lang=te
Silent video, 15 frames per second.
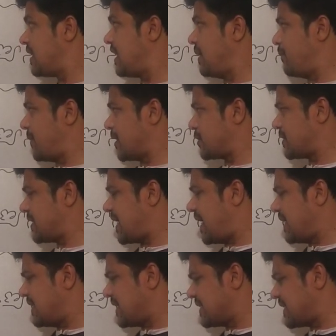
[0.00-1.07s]
ఈ ప్రస్తుత
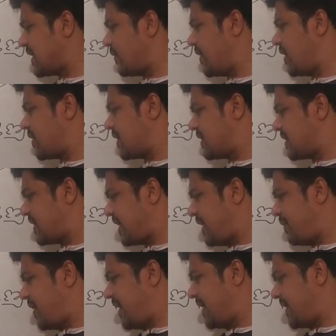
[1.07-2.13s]
ఆర్థిక సర్వే యొక్క
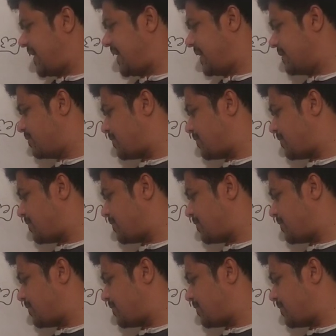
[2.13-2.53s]
థీమ్ ఏంటి